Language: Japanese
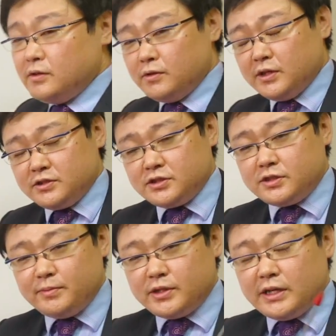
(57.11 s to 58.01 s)
お話しし
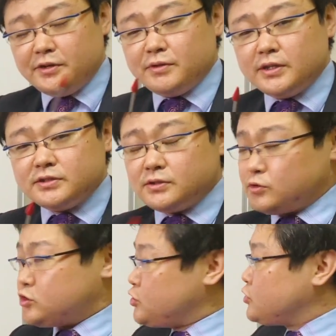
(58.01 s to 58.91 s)
てみたいのはですね
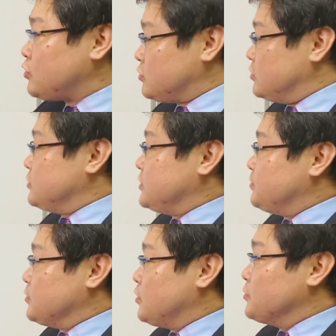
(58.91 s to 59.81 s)
中
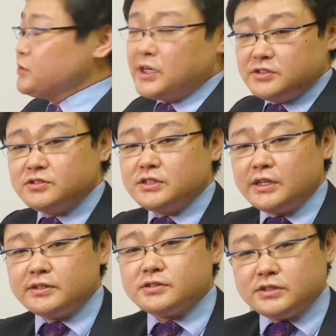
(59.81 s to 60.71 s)
国の問題について
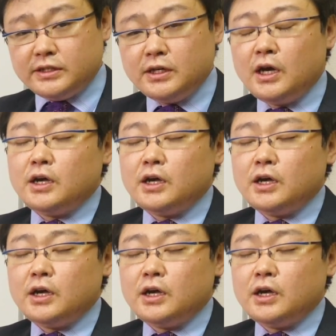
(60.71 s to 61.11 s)
すね。